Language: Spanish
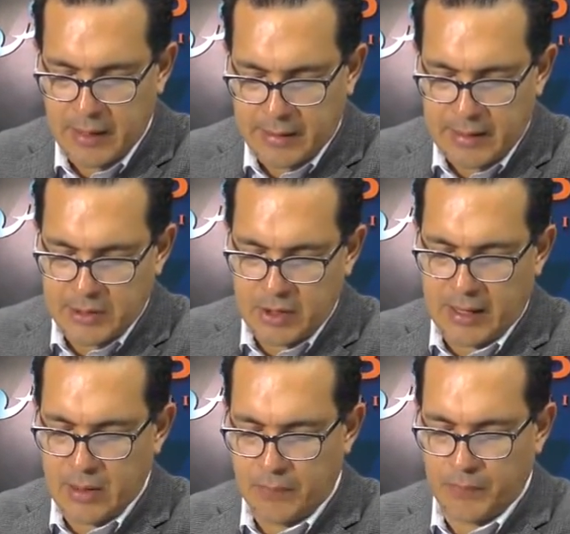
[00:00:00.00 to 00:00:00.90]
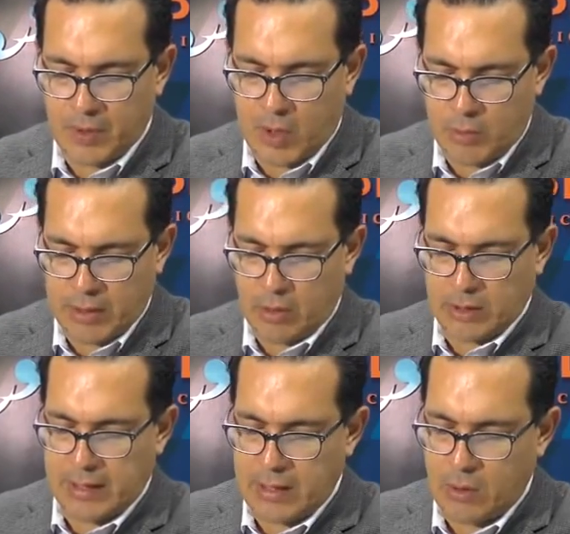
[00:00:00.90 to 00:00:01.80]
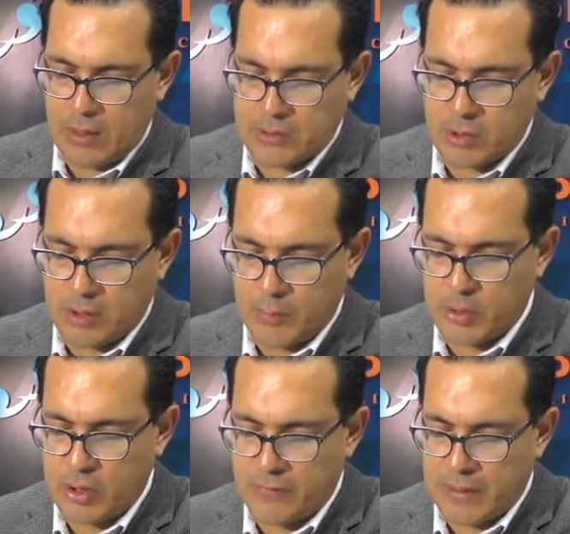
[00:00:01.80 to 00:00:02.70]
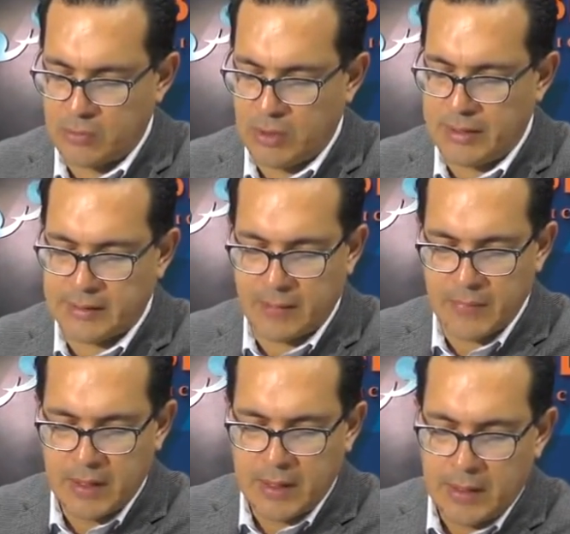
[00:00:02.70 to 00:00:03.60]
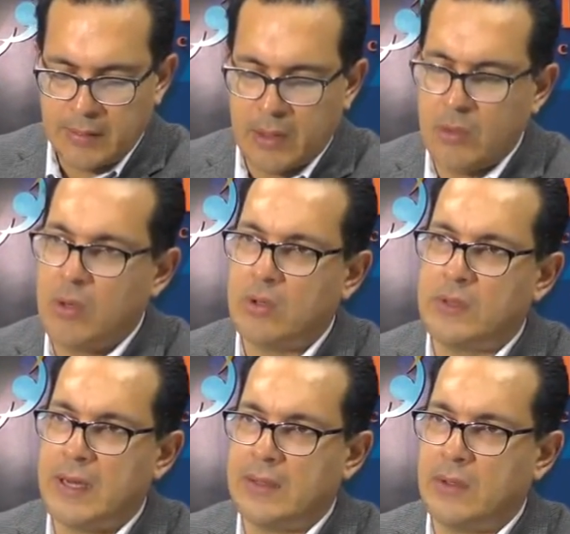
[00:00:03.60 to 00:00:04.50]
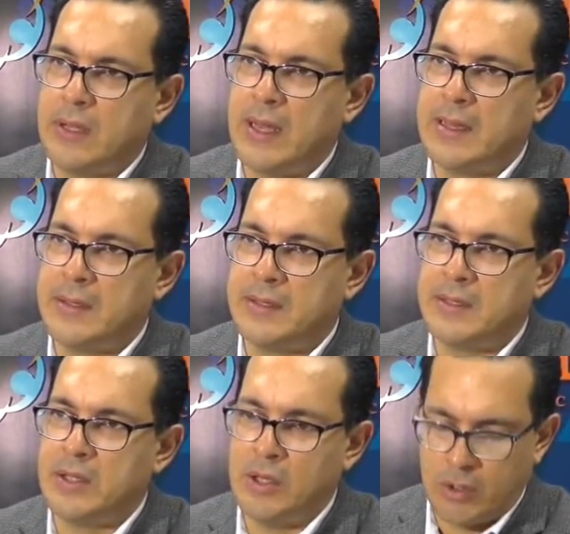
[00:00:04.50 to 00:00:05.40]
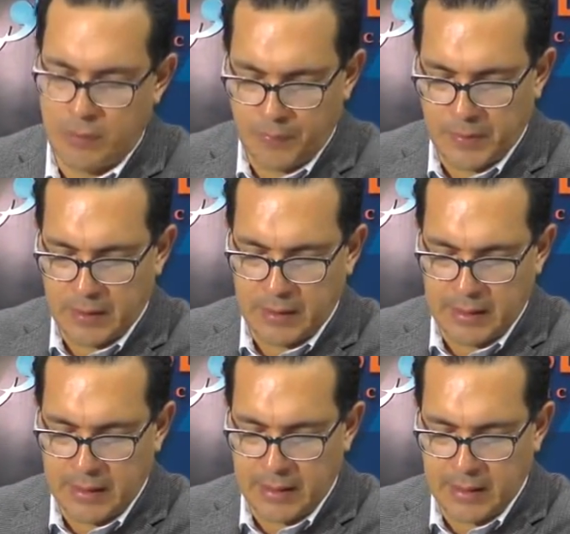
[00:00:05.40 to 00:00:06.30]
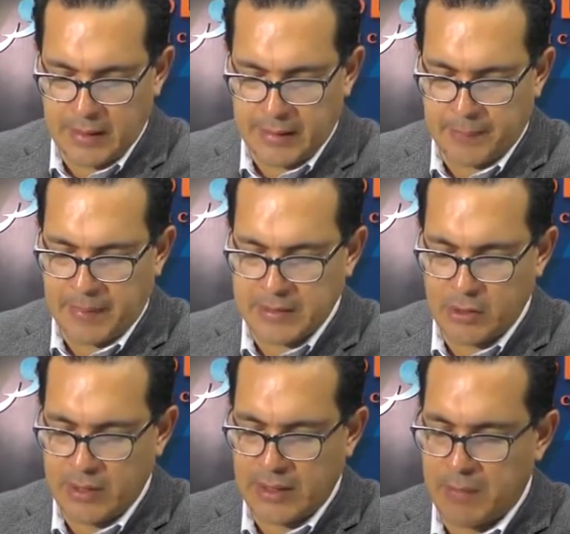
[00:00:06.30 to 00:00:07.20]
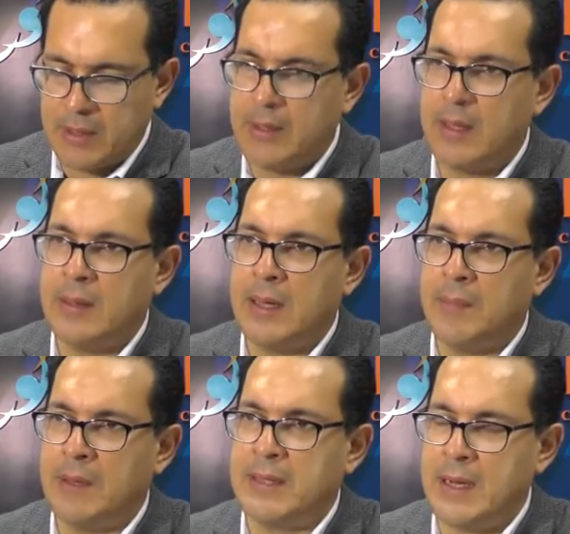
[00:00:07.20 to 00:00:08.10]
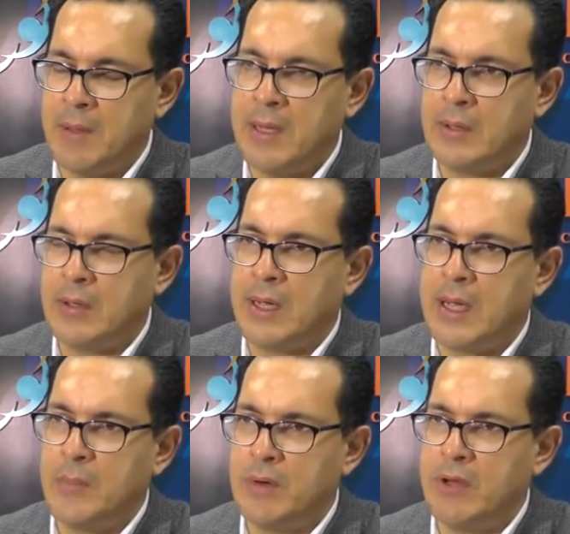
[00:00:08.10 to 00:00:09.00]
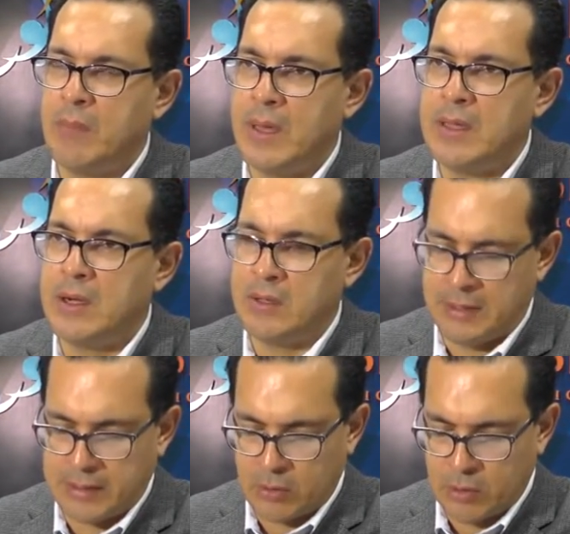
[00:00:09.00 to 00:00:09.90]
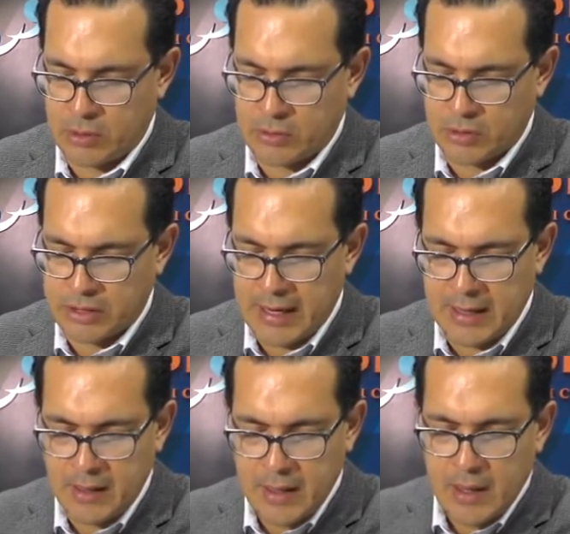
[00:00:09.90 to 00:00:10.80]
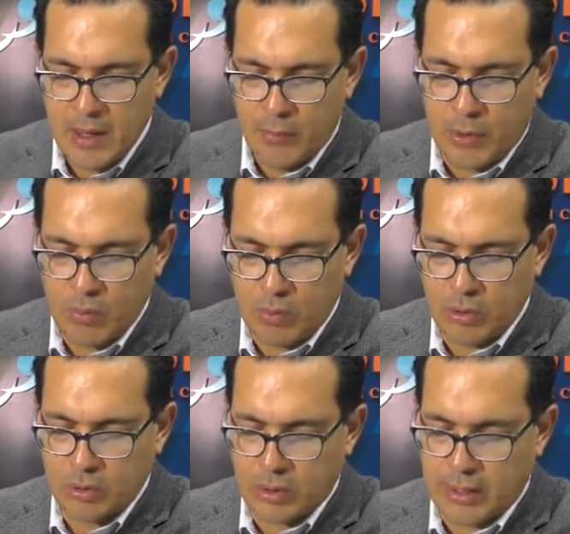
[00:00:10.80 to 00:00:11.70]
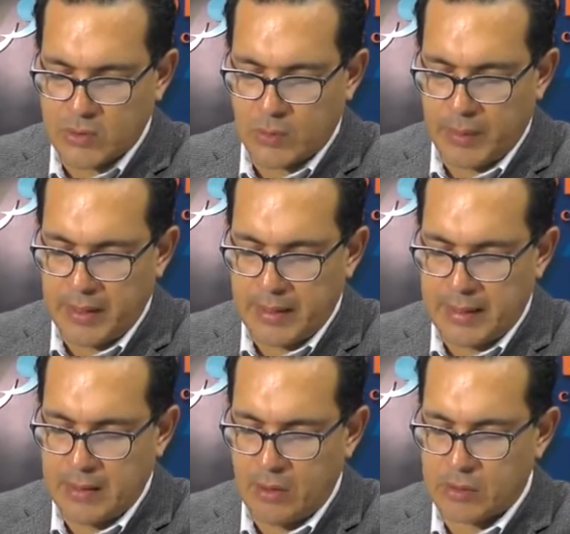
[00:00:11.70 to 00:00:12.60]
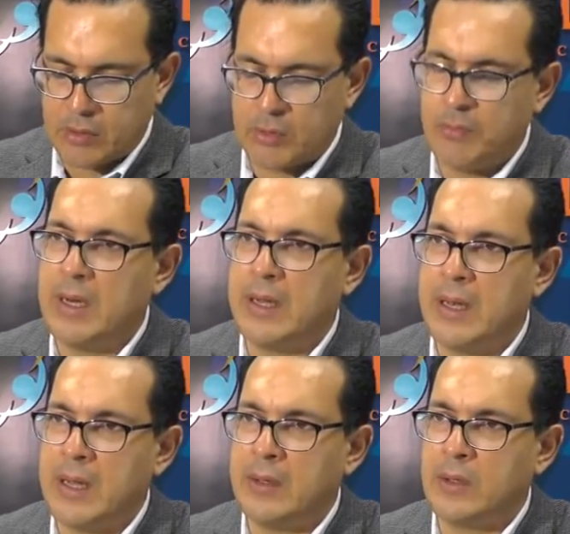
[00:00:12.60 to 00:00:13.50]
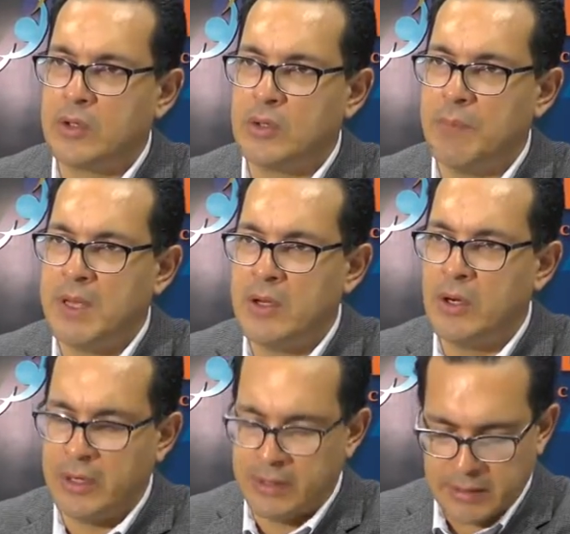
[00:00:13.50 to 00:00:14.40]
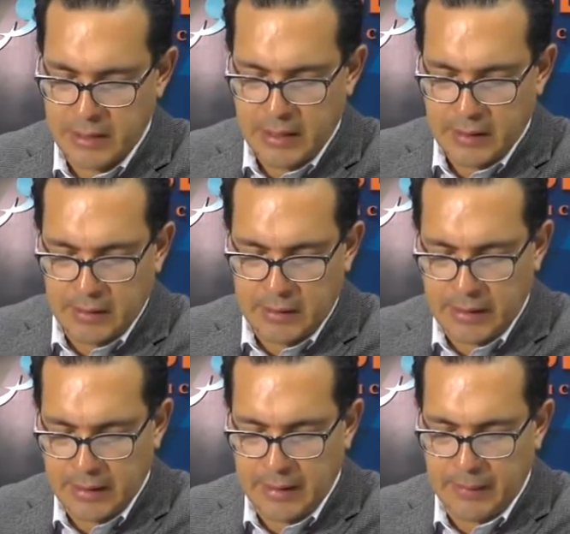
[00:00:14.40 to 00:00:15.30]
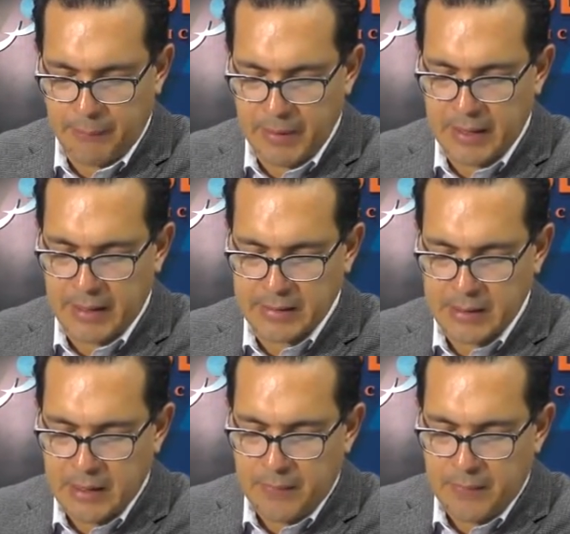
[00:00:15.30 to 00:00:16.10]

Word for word: relacionado, como recordarán, con la suscripción fraudulenta de un contrato de adquisición, de reparación y también de mantenimiento de equipo biomédico del Seguro Social por un monto que supera los 2.500 millones de lempiras.